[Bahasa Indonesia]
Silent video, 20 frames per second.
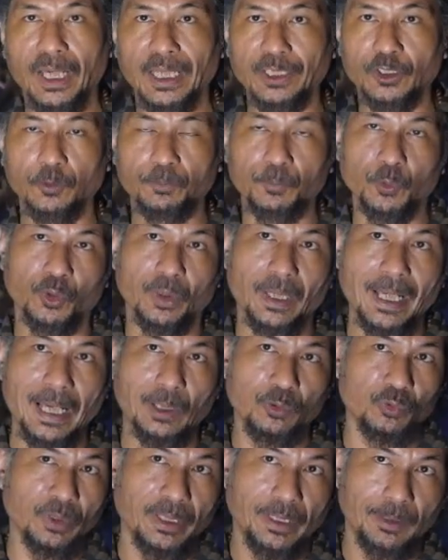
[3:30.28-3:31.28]
ataupun
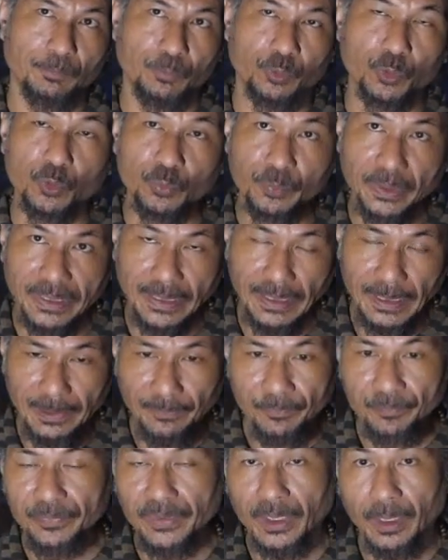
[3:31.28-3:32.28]
laku neng bumi
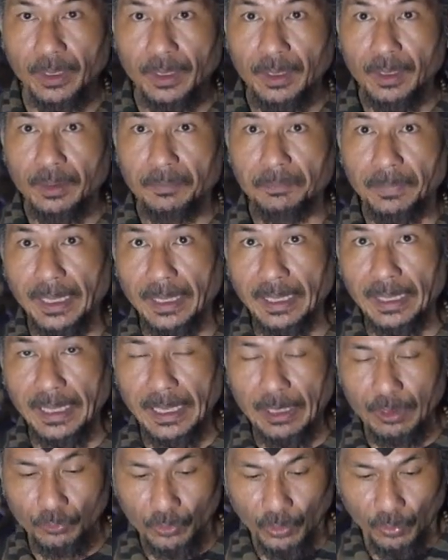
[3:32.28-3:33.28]

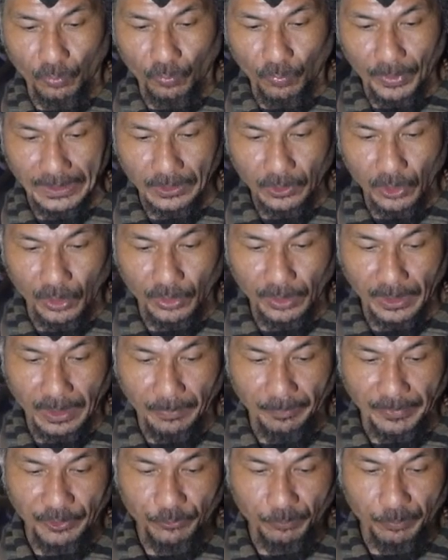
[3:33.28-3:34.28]
maka untuk weton
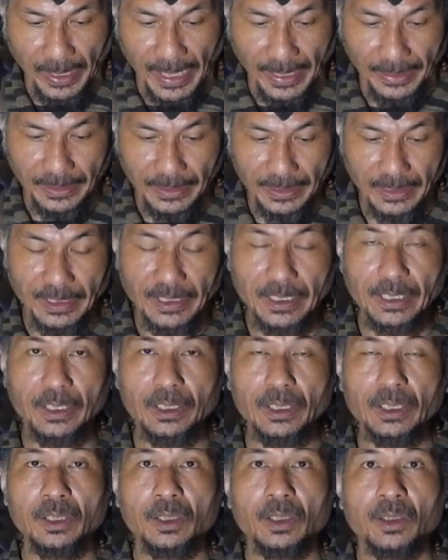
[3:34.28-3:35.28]
kemis pahing
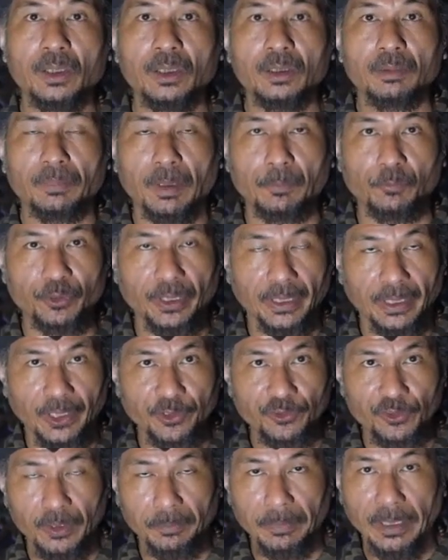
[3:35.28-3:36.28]
ini mempunyai
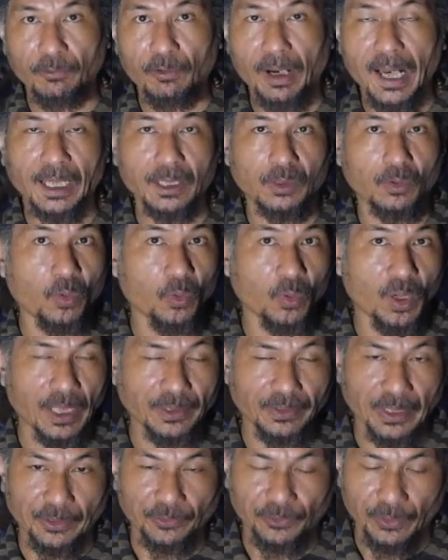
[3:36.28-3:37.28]
keistimewaan
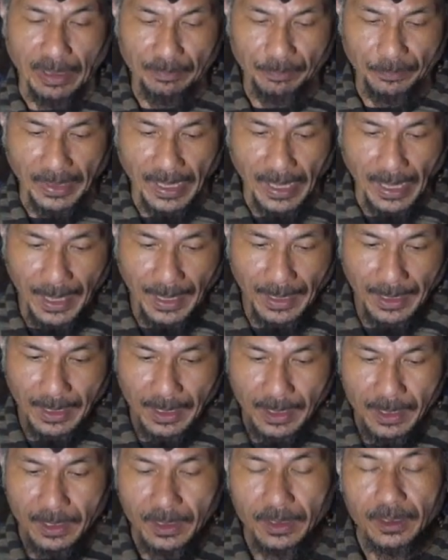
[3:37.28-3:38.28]
orangnya sabar
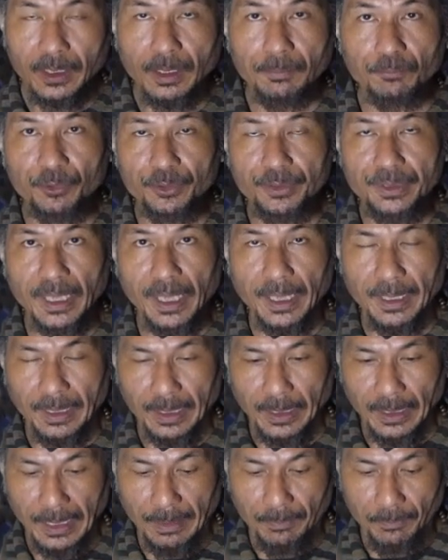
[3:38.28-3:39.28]

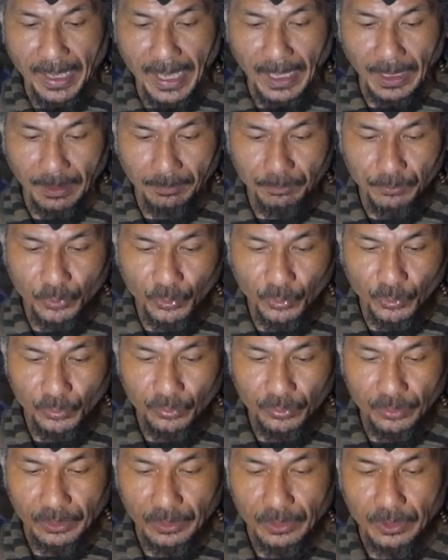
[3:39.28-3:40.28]
kemudian lemah
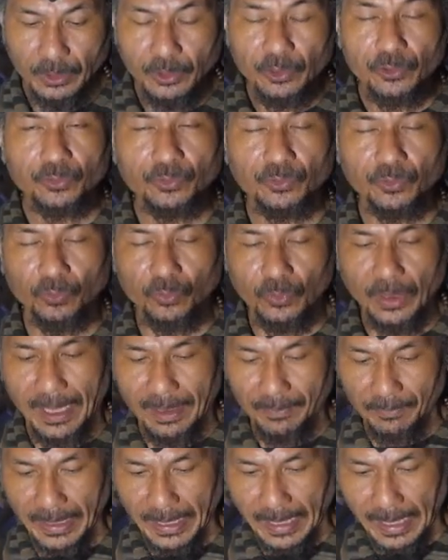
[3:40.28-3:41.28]
lembut
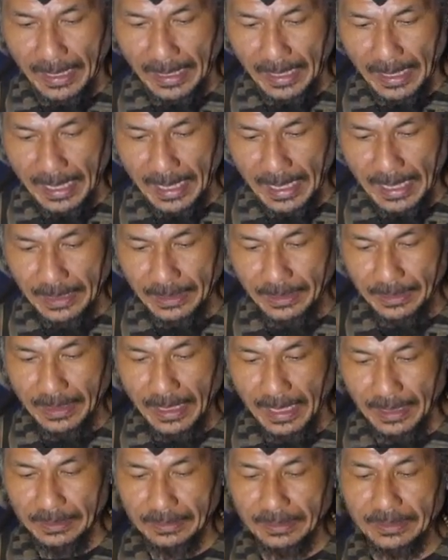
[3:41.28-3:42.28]
suka mengalah
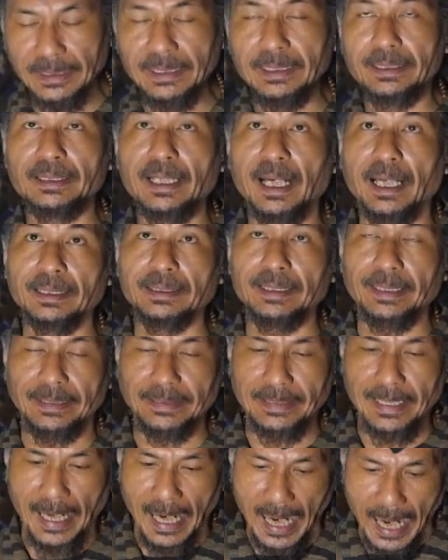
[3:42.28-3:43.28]
dan tidak
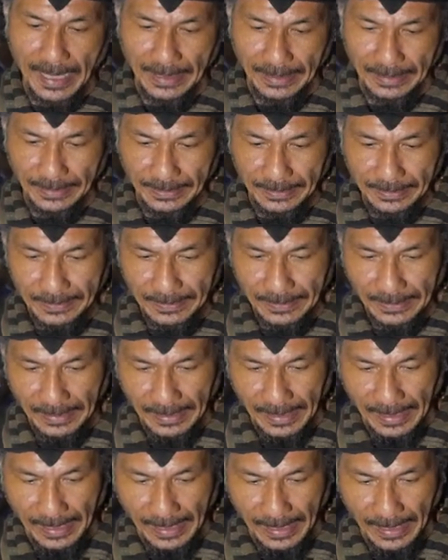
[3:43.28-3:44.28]
tegaan
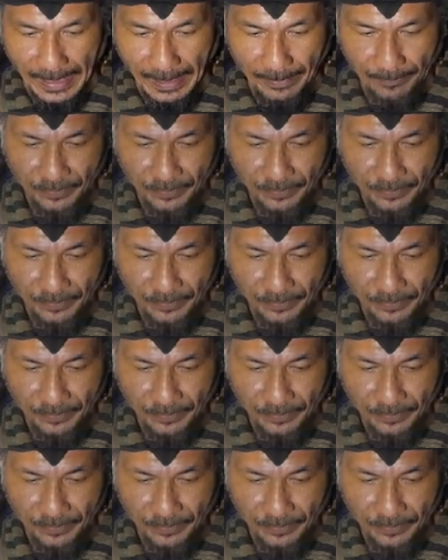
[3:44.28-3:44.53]
nah